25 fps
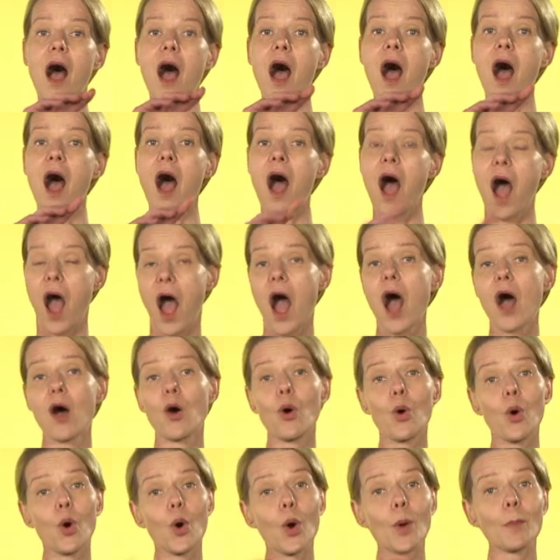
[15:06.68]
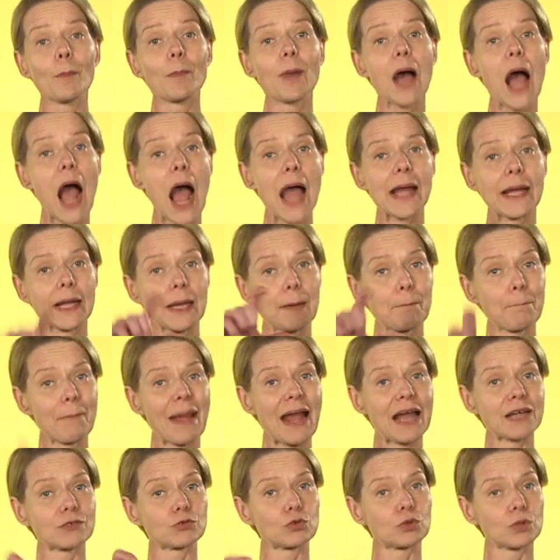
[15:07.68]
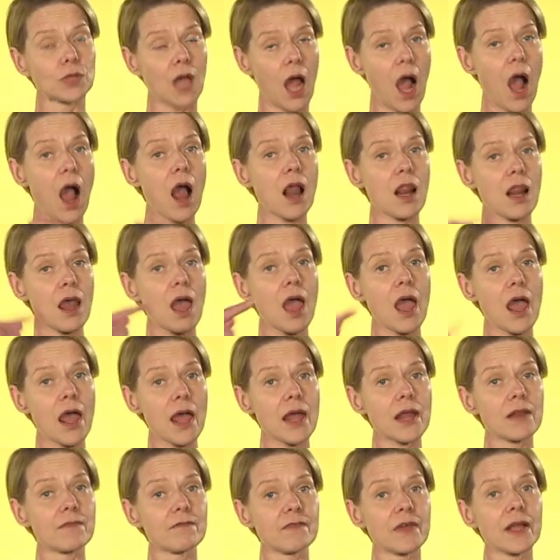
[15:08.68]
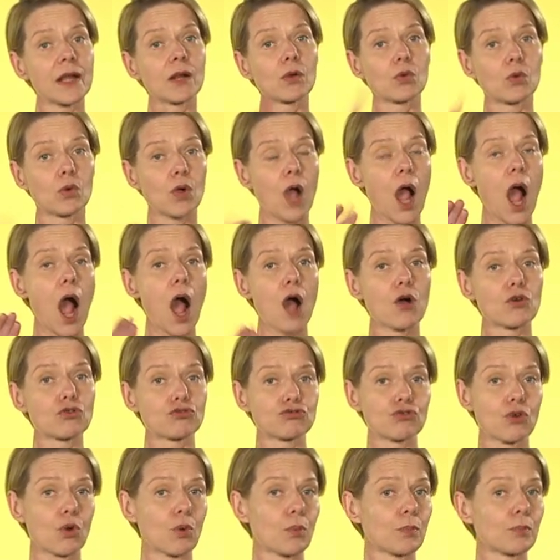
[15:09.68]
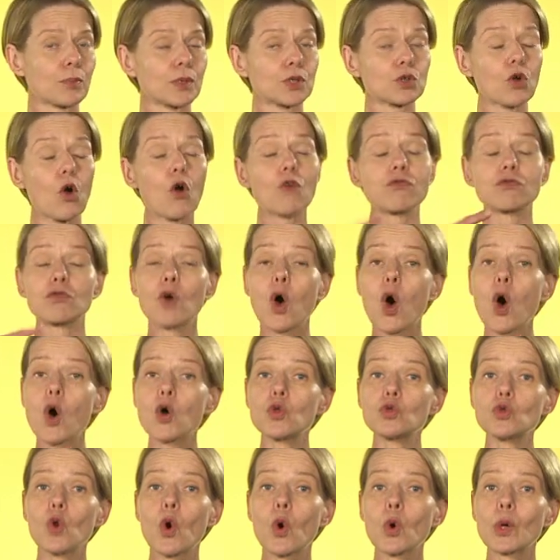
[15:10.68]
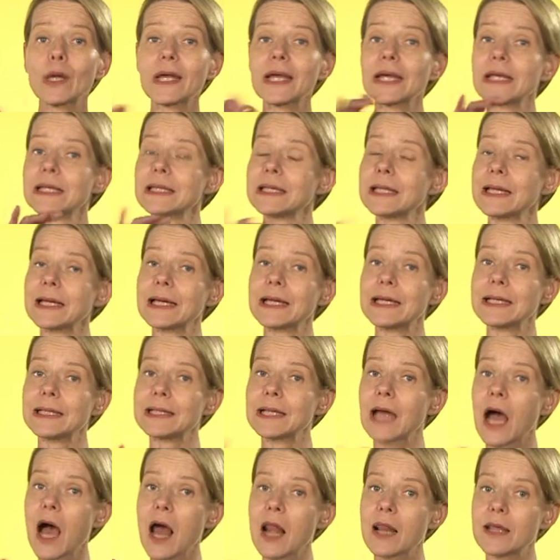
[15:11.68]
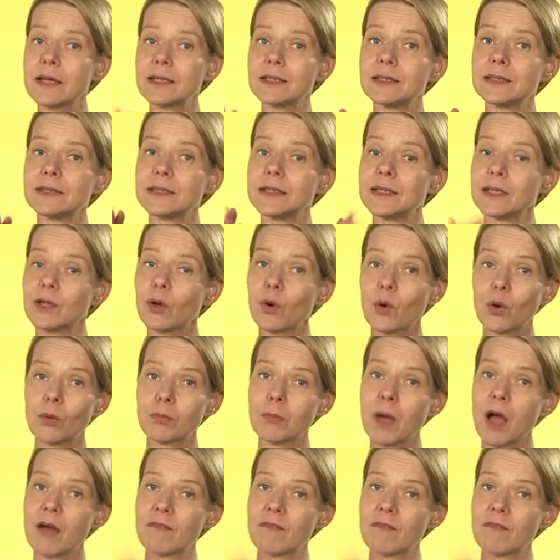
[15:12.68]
aber bestimmte Aspekte über die Digitalisierung auch im Sinne der Mitarbeitenden abzubilden.